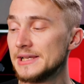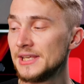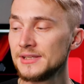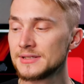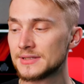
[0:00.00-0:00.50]

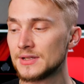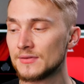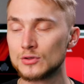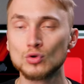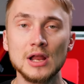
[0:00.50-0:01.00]
Единственное
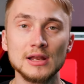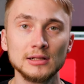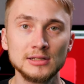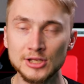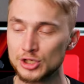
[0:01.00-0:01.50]
визуальное
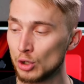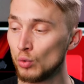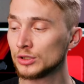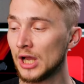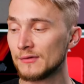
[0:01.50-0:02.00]
отличие
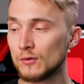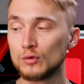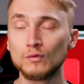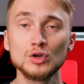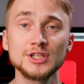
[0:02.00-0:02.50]
от
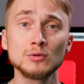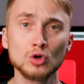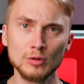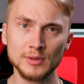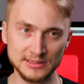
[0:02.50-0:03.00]
iPhone 8,
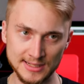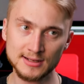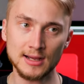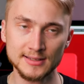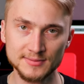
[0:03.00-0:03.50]
кроме
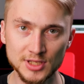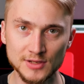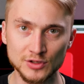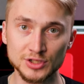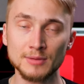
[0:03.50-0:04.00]
слегка
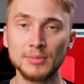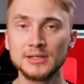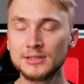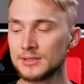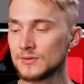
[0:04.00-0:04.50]
изменившейся
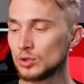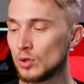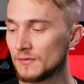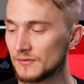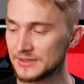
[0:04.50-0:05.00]
палитры
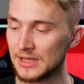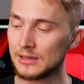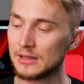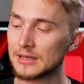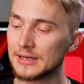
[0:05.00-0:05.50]
цветов, стал
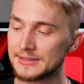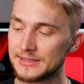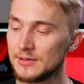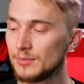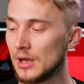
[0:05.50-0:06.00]

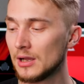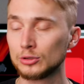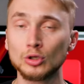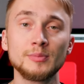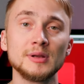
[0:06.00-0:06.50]
логотип
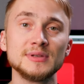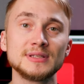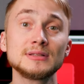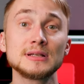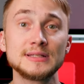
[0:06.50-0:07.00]
который
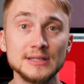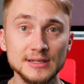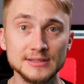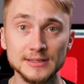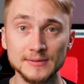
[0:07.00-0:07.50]
переместился к
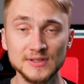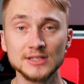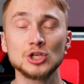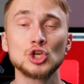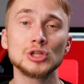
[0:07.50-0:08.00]
середине. Все
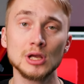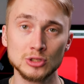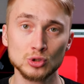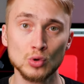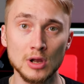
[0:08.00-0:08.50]
защитные
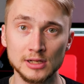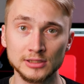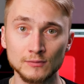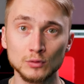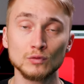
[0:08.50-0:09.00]
аксессуары от
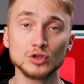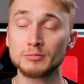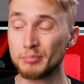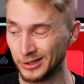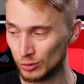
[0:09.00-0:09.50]
iPhone 8
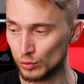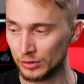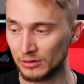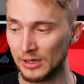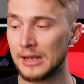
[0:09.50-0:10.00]

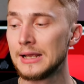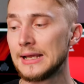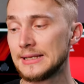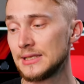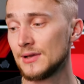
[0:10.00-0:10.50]
подходят для
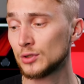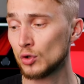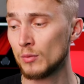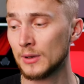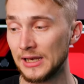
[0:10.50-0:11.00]
SE
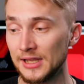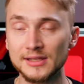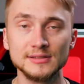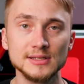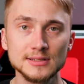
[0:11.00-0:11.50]
второго поколения.
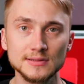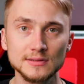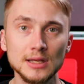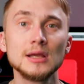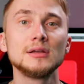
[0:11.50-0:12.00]

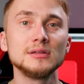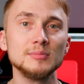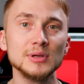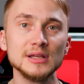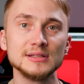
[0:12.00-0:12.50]
Единственное, не
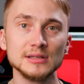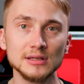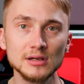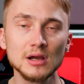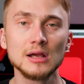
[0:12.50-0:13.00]
берите
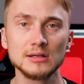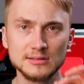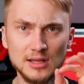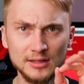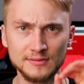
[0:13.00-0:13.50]
их
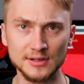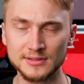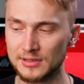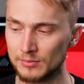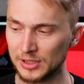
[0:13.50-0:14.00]
с
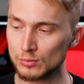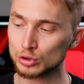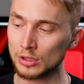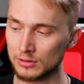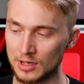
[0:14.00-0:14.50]
отверстием, потому
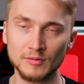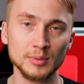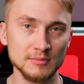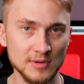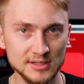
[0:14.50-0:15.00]
что, как вы
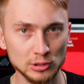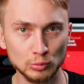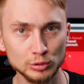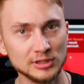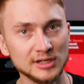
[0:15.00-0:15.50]
понимаете, оно
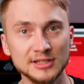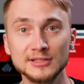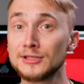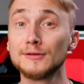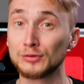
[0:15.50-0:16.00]
будет
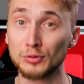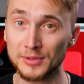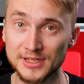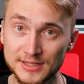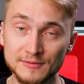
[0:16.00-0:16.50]
находиться не в том
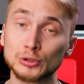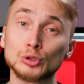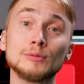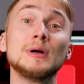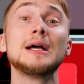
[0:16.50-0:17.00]
месте, в
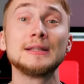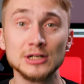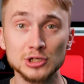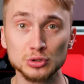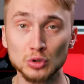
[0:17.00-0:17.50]
котором
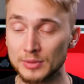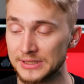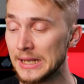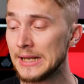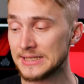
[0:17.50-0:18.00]
должно быть.
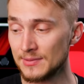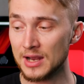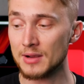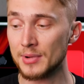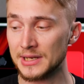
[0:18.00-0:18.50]
Сама
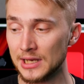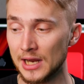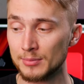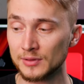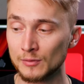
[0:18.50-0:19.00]
компания
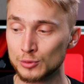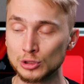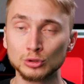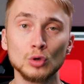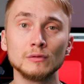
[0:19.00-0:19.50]
Apple
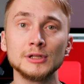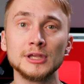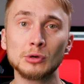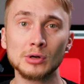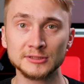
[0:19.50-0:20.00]
выпустила новую
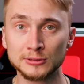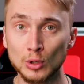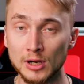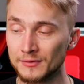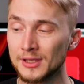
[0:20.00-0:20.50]
линейку
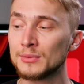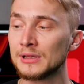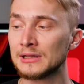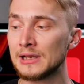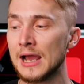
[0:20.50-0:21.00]
аксессуаров
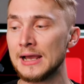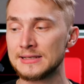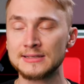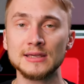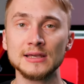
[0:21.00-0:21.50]
именно для
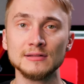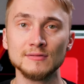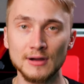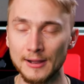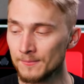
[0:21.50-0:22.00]

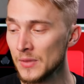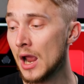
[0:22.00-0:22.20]
SE2,